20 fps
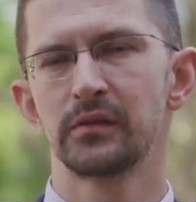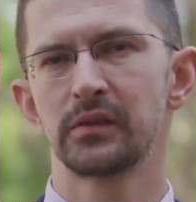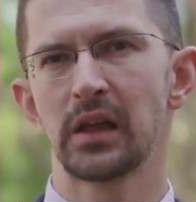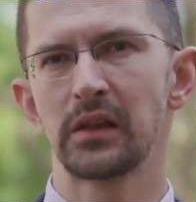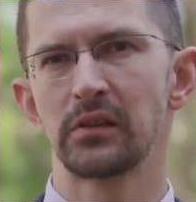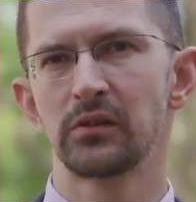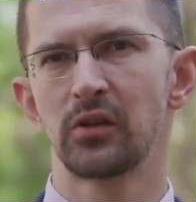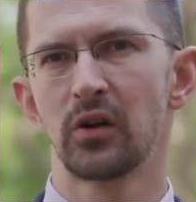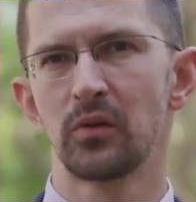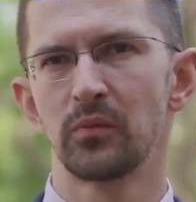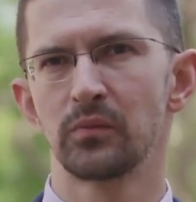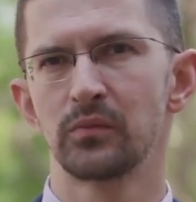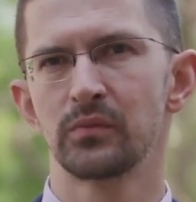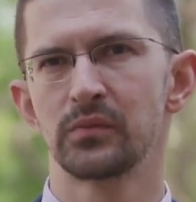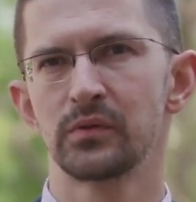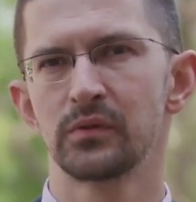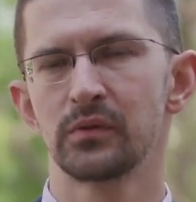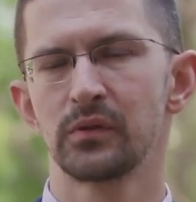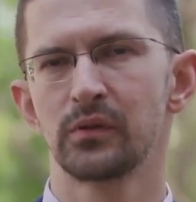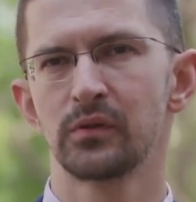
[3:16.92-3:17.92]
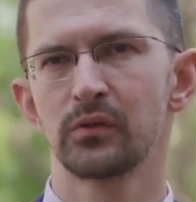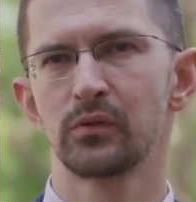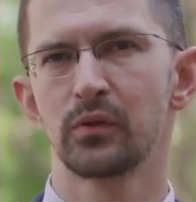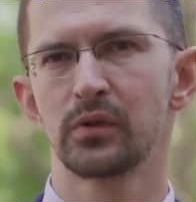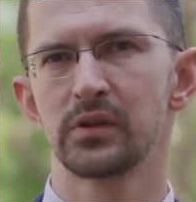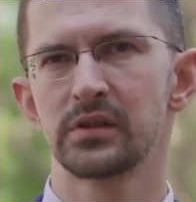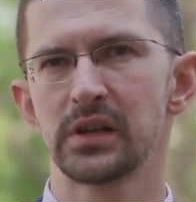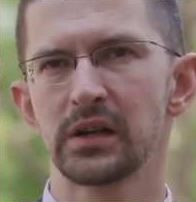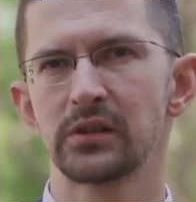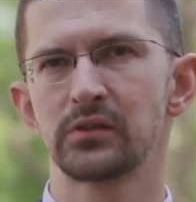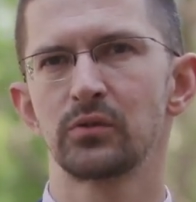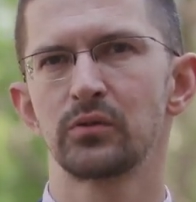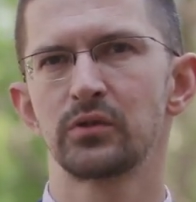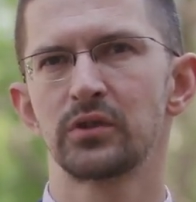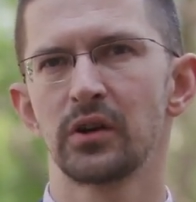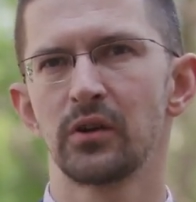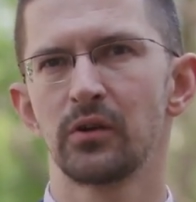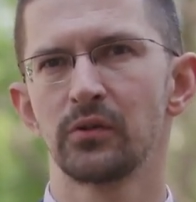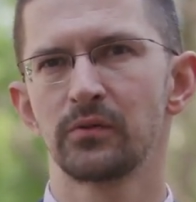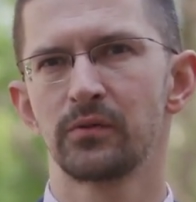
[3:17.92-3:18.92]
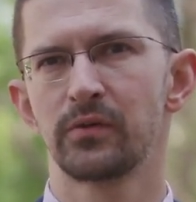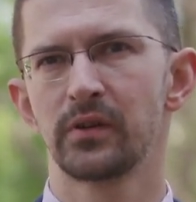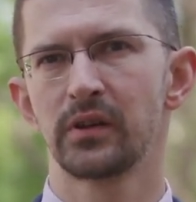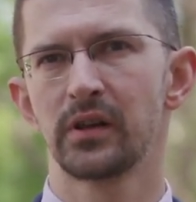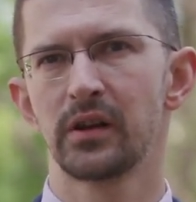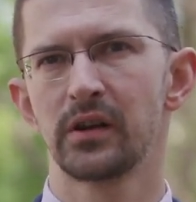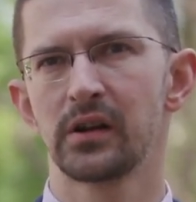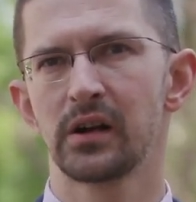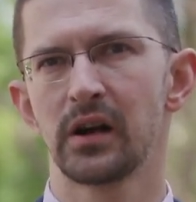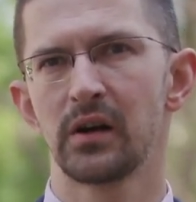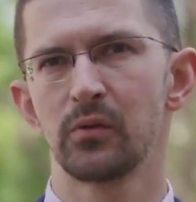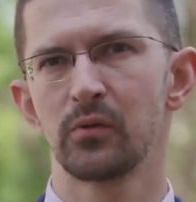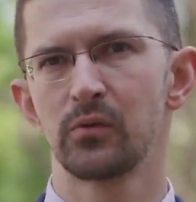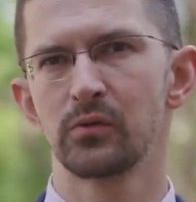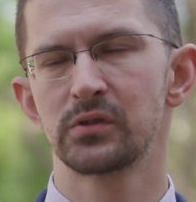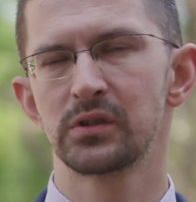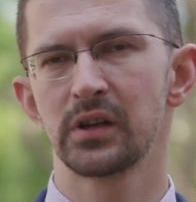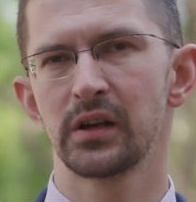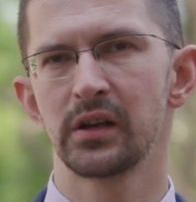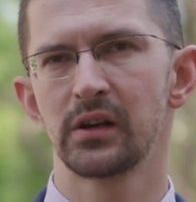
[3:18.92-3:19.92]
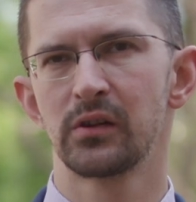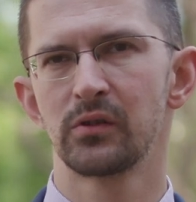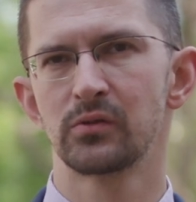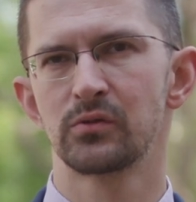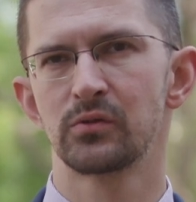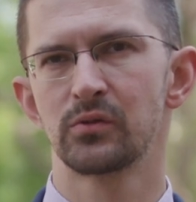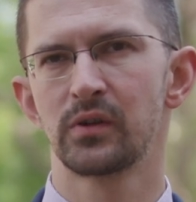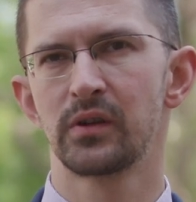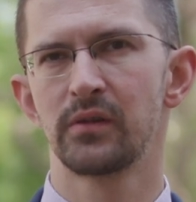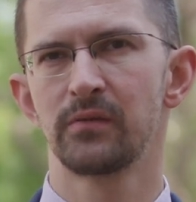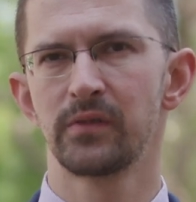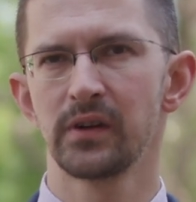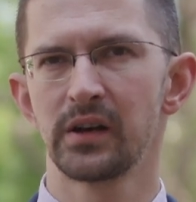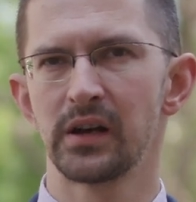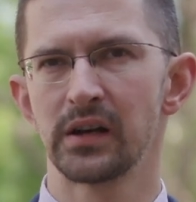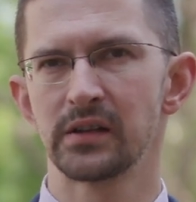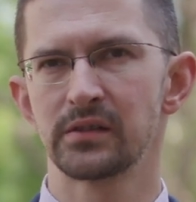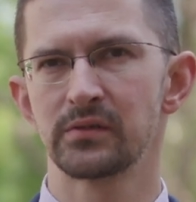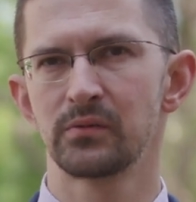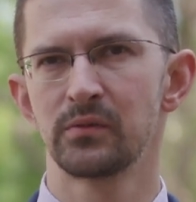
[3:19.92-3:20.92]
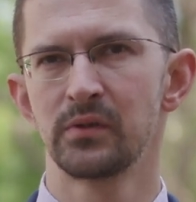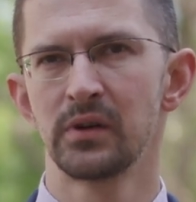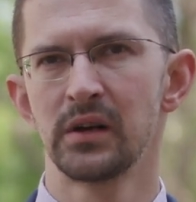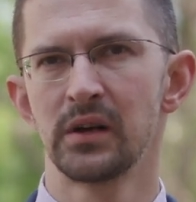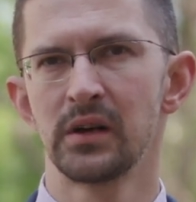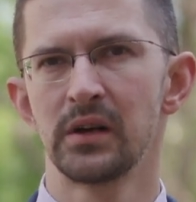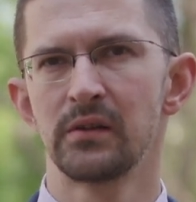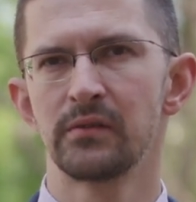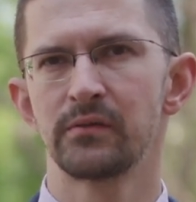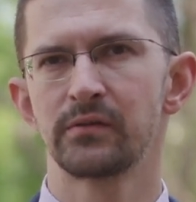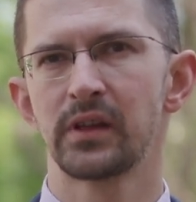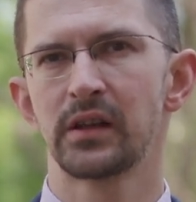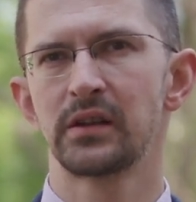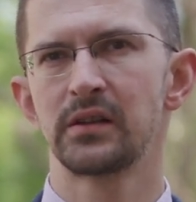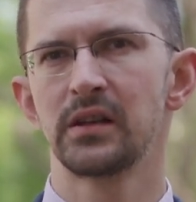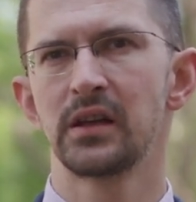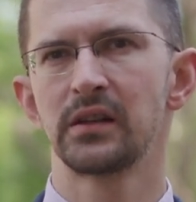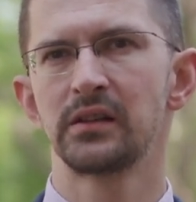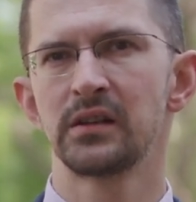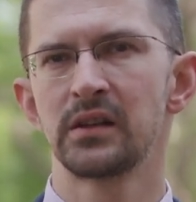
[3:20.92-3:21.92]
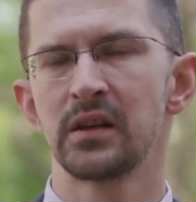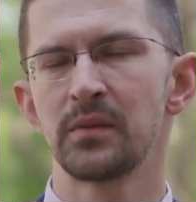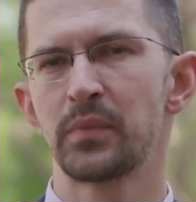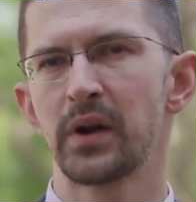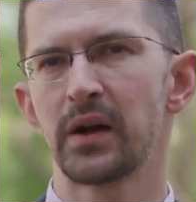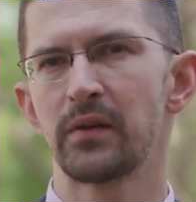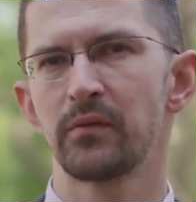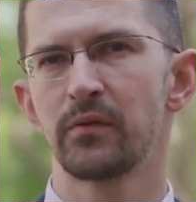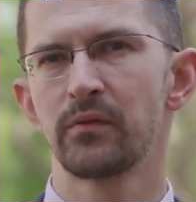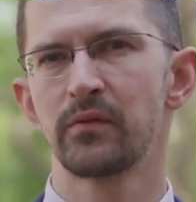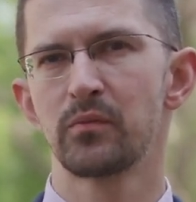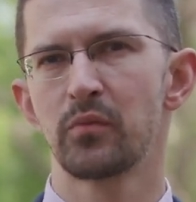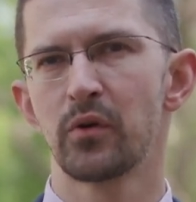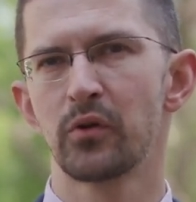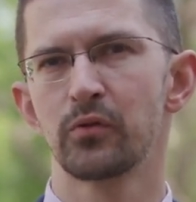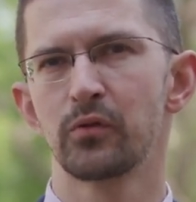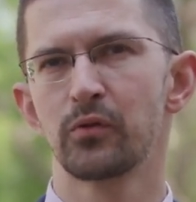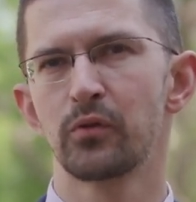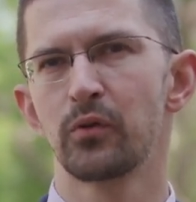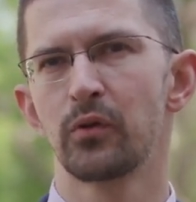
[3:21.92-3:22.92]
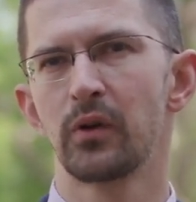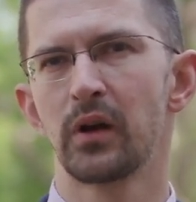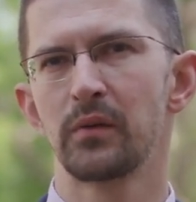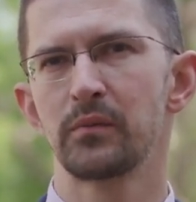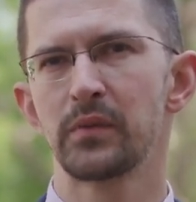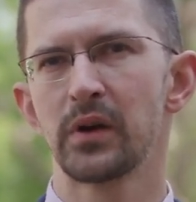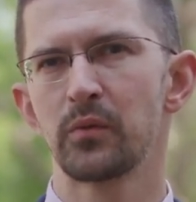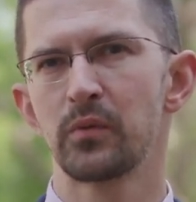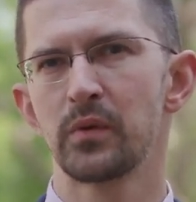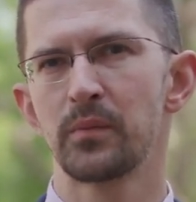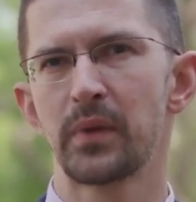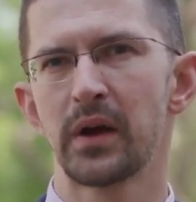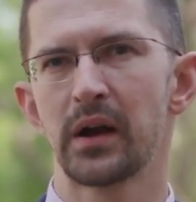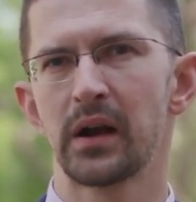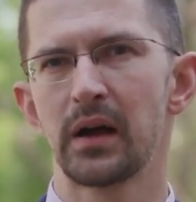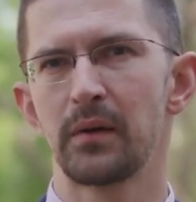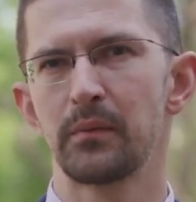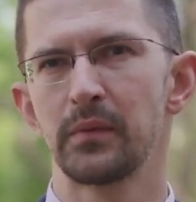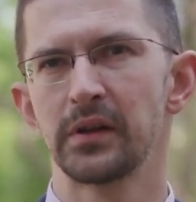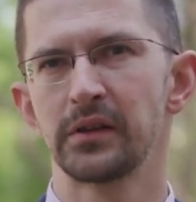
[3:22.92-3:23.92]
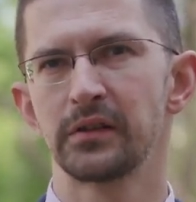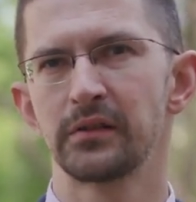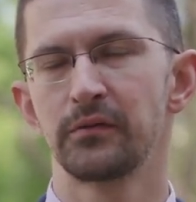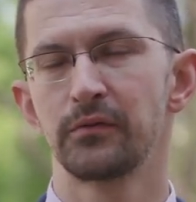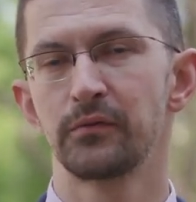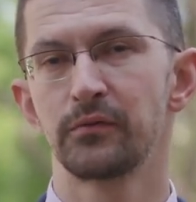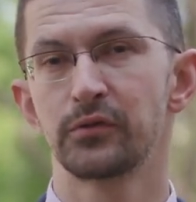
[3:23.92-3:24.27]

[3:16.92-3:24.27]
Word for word: ten dom, który zaczął się od Fryderyka Augusta i jego córki, wygasł, wtedy jedyne prawo wyboru króla miałby parlament.